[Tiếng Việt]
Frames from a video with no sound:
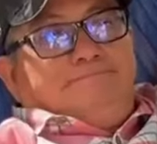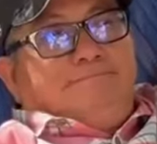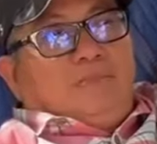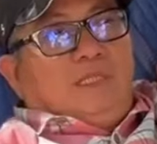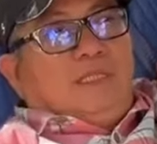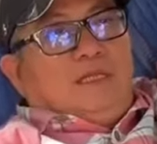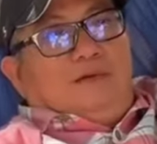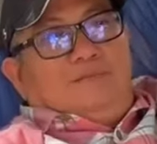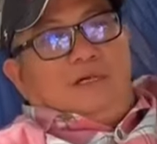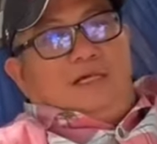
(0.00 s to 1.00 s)
á như
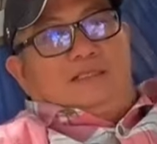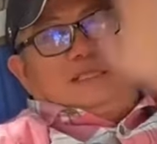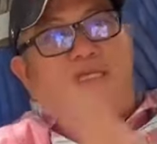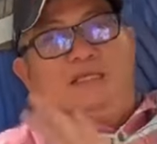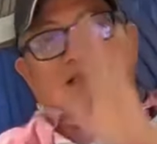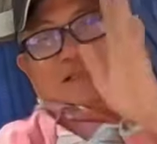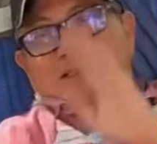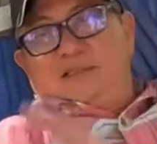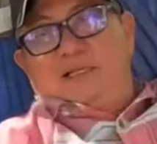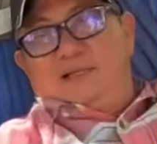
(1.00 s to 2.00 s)
nào phật chỉ giải thích sơ
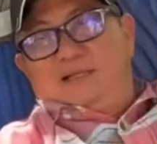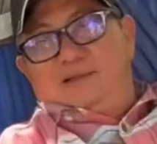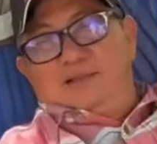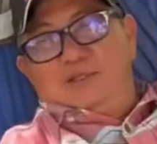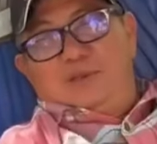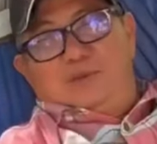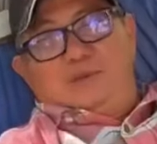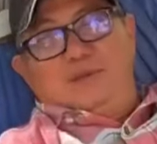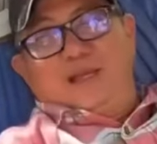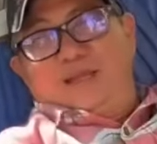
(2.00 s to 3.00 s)
sơ nó nhiều
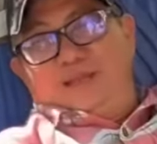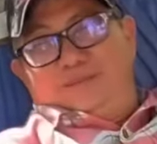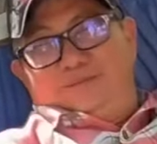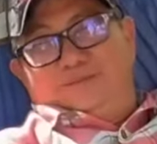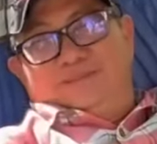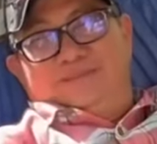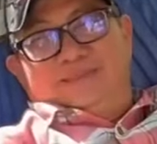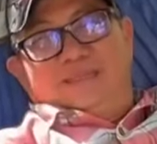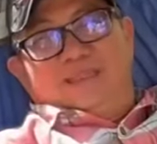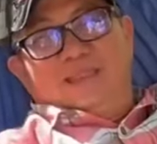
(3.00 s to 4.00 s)
quá hay
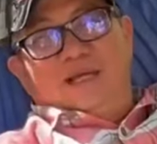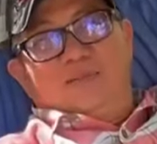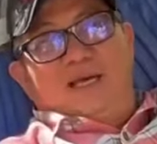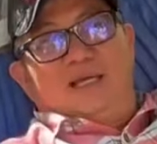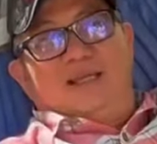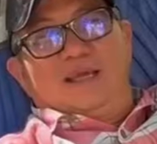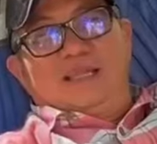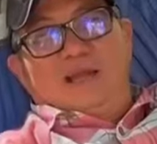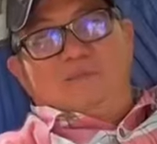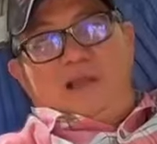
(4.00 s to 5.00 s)
đó là cái đó
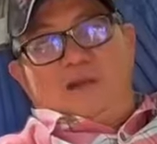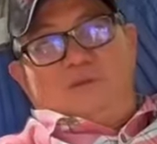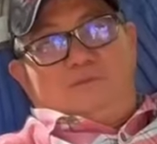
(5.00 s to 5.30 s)
giả mạo